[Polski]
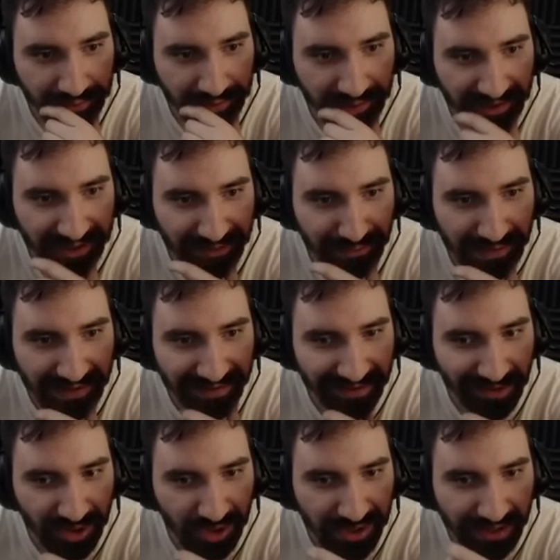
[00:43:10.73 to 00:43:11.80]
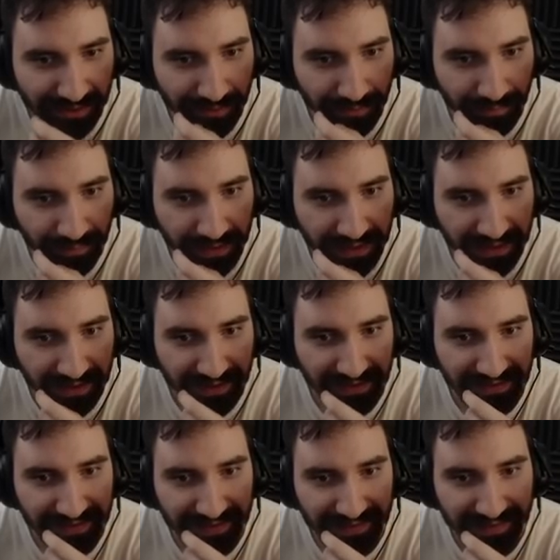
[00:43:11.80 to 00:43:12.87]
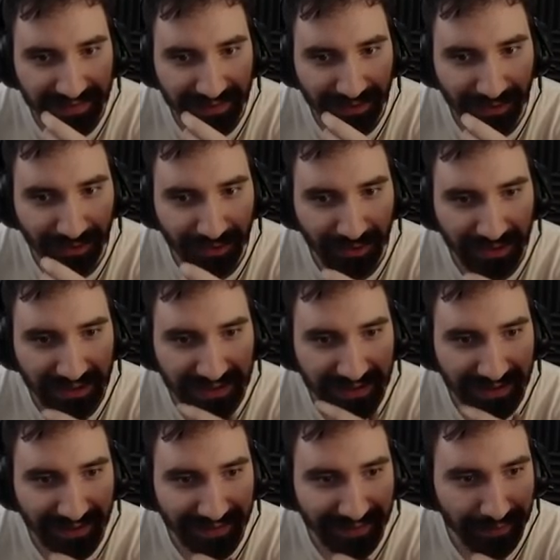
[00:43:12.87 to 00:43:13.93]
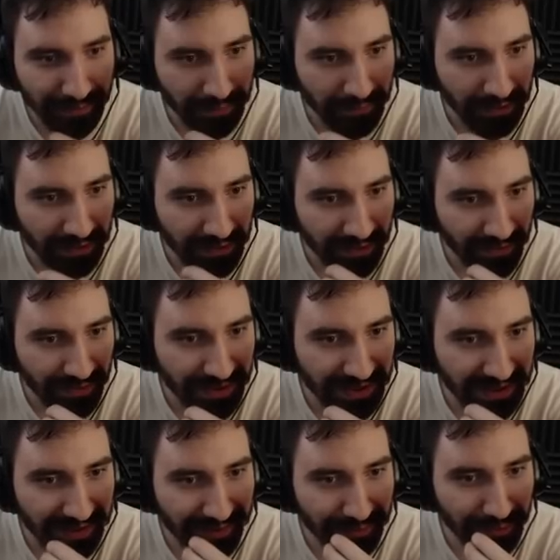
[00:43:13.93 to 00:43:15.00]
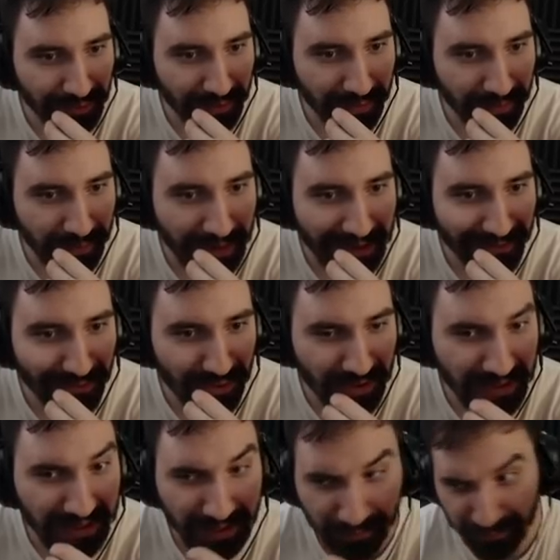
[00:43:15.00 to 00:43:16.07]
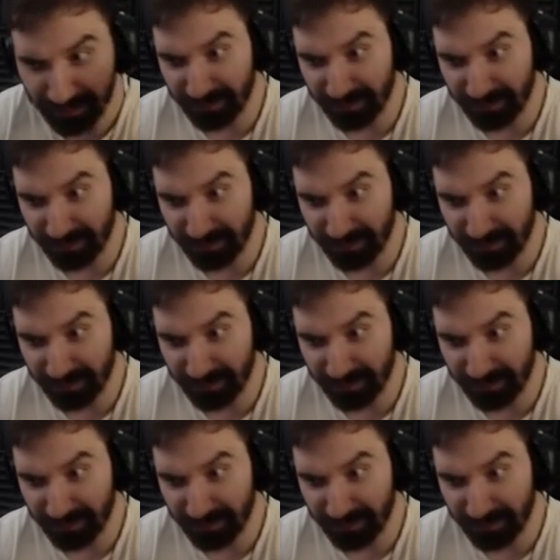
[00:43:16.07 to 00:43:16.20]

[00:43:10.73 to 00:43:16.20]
Gratulacje dzieciaku. Ale jest chronione hasłem. Czy hasło to punch club?